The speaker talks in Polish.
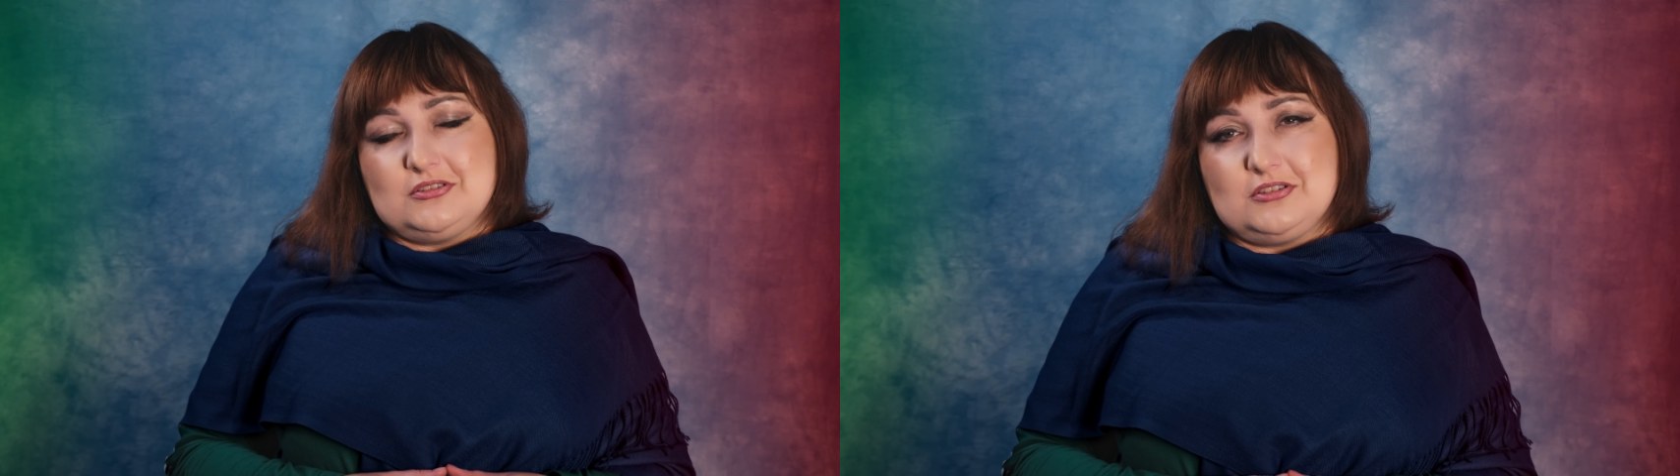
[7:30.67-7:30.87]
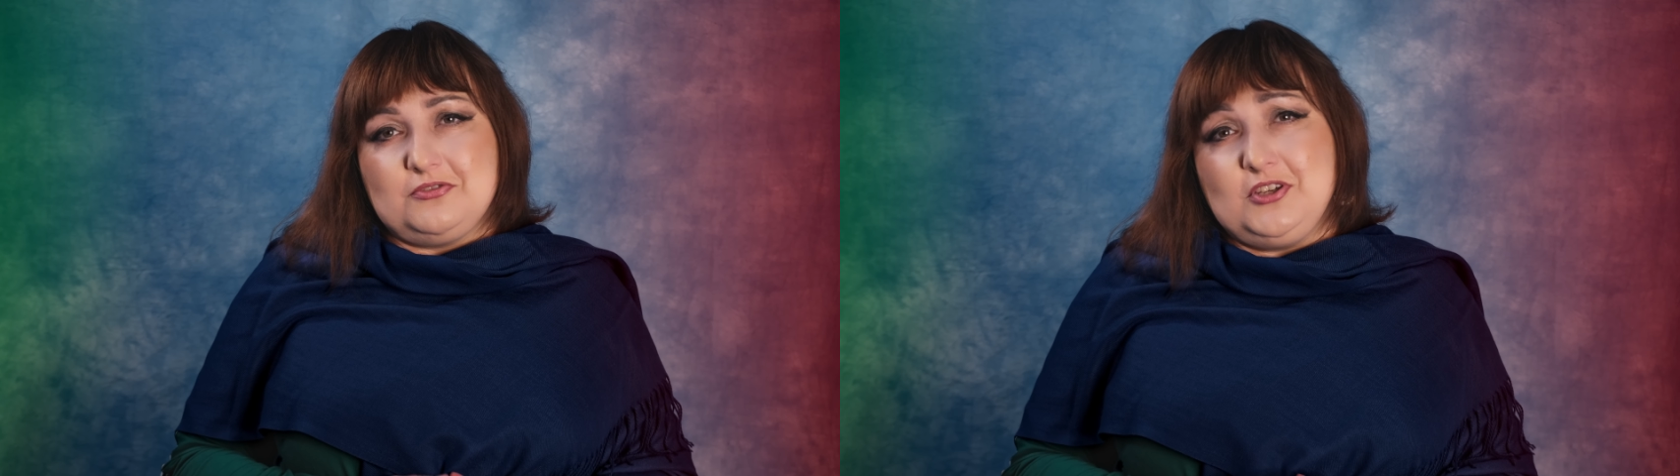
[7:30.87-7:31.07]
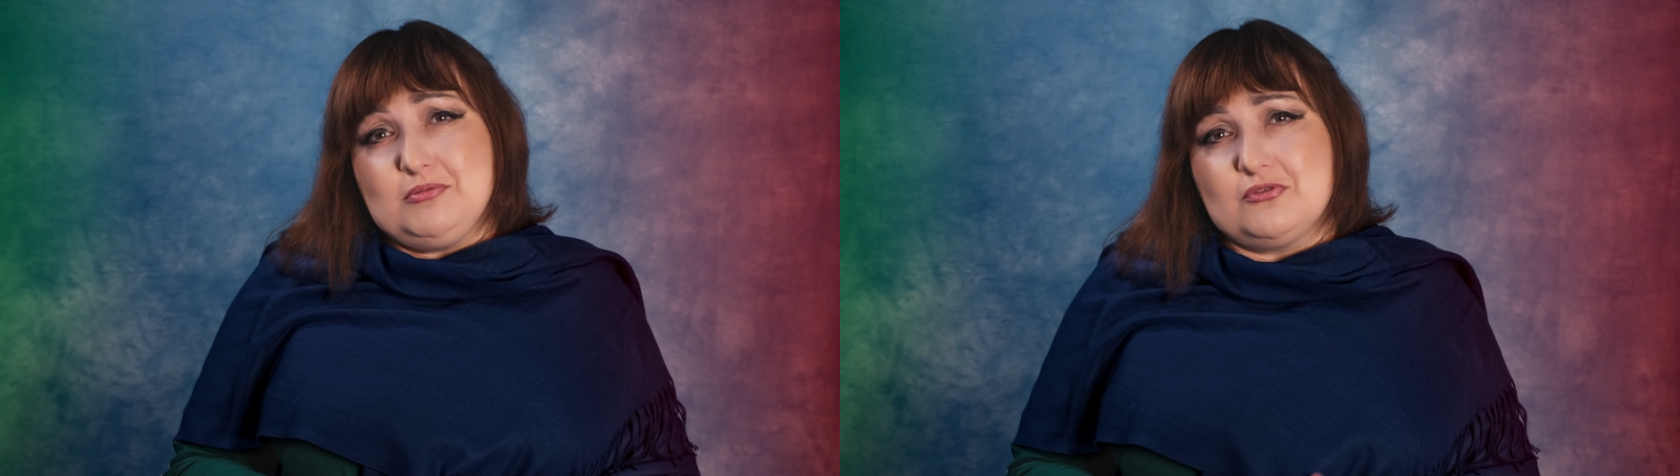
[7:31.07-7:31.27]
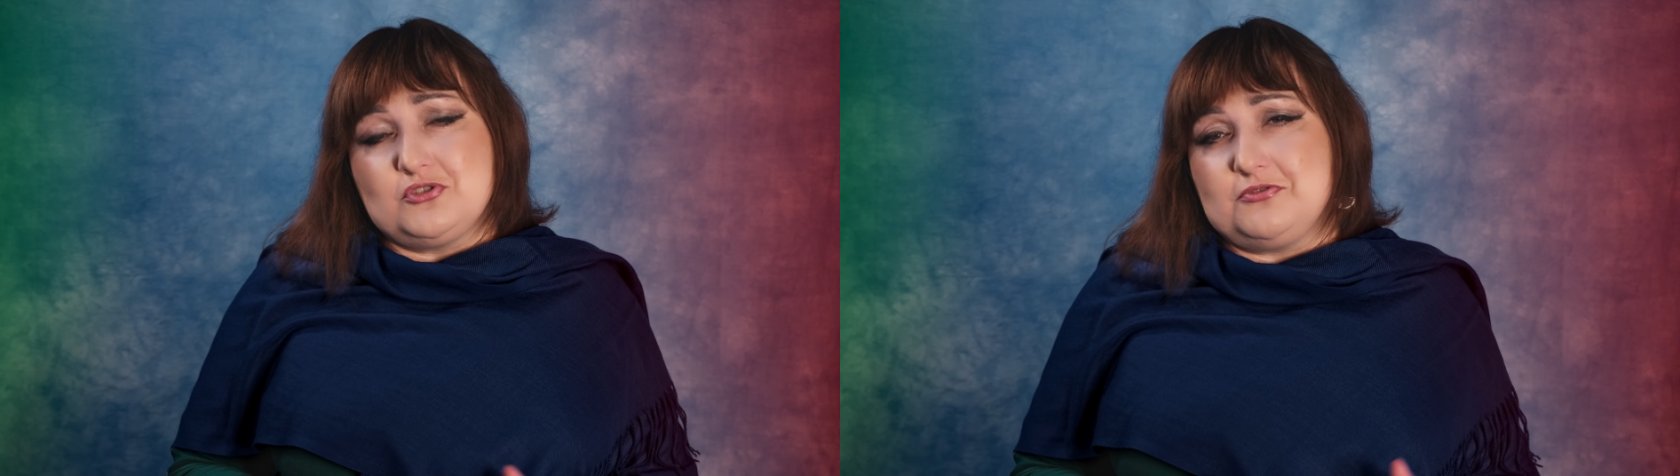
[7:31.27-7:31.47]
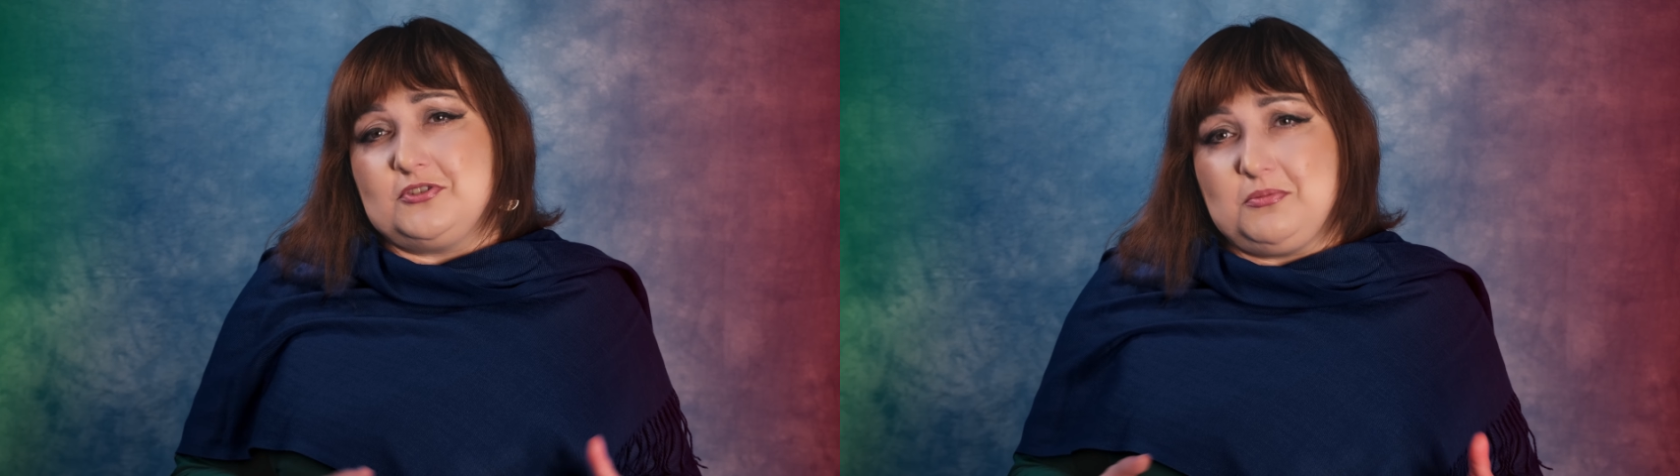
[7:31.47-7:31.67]
tych filmów
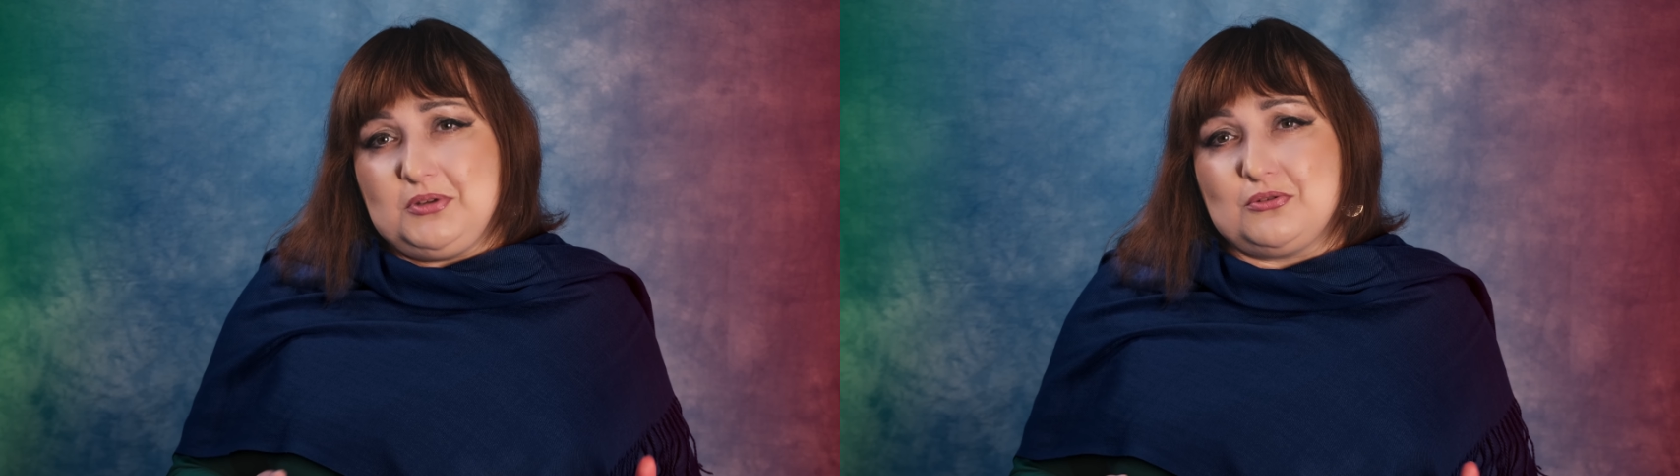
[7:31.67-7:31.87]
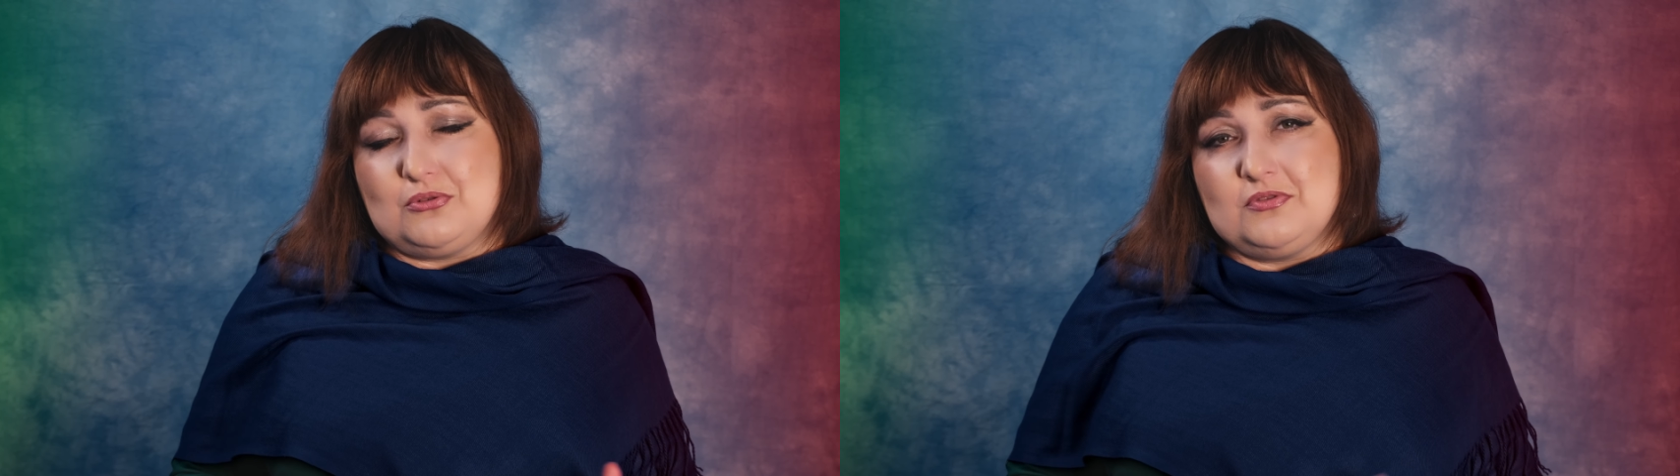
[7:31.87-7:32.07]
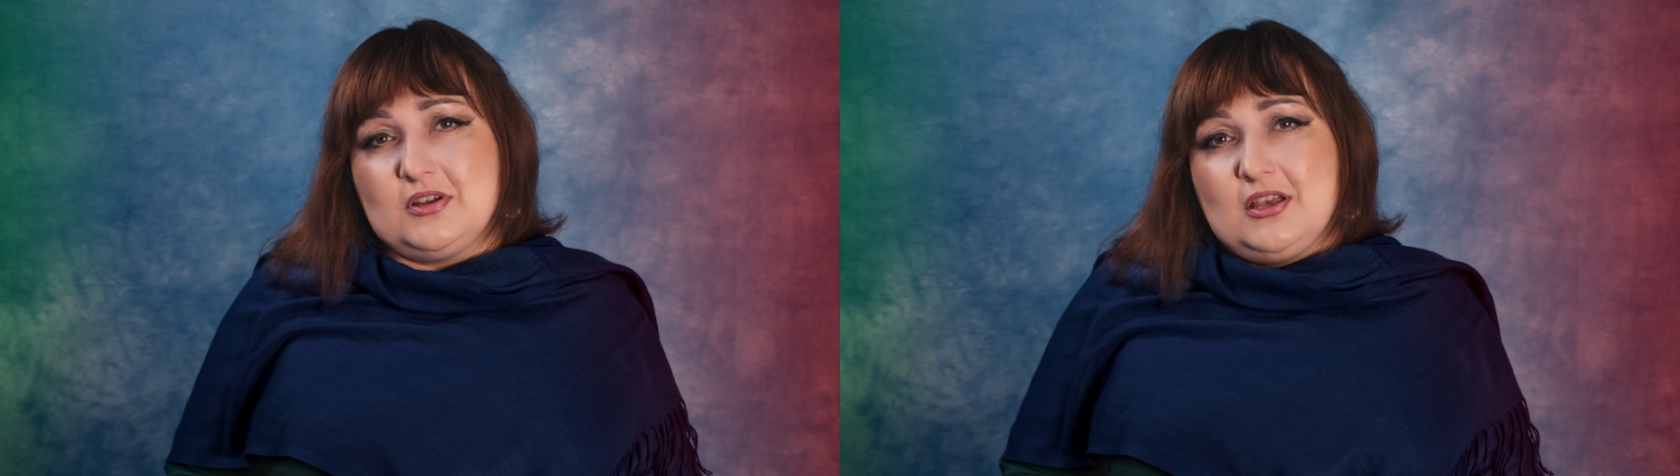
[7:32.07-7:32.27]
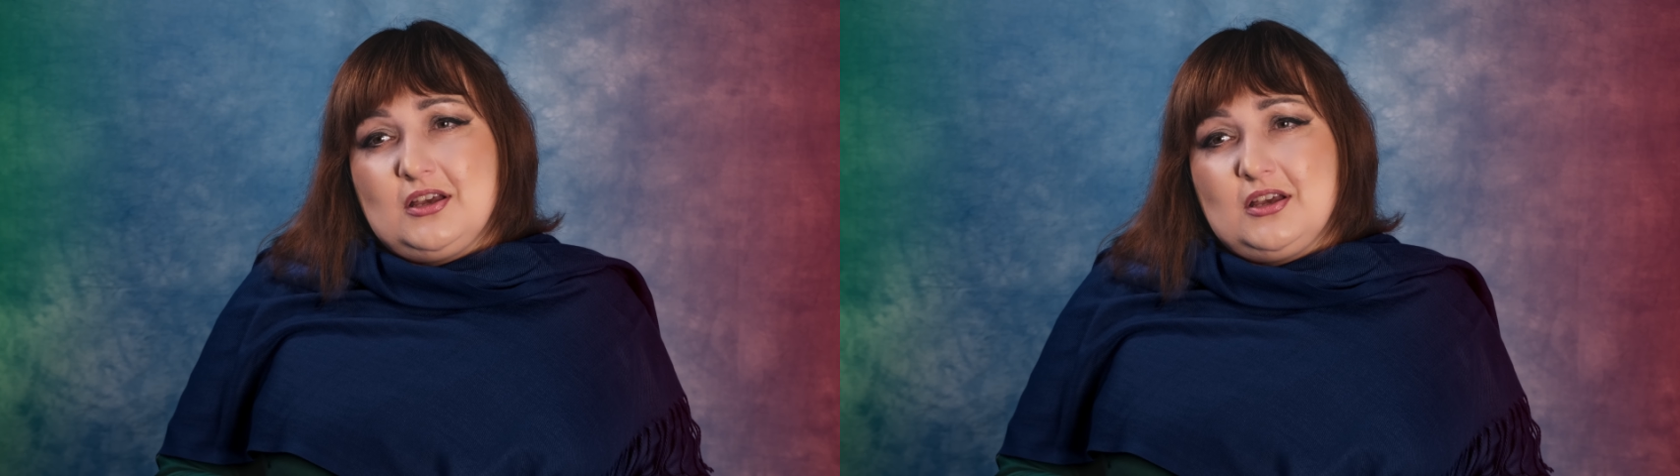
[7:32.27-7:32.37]
czy filmików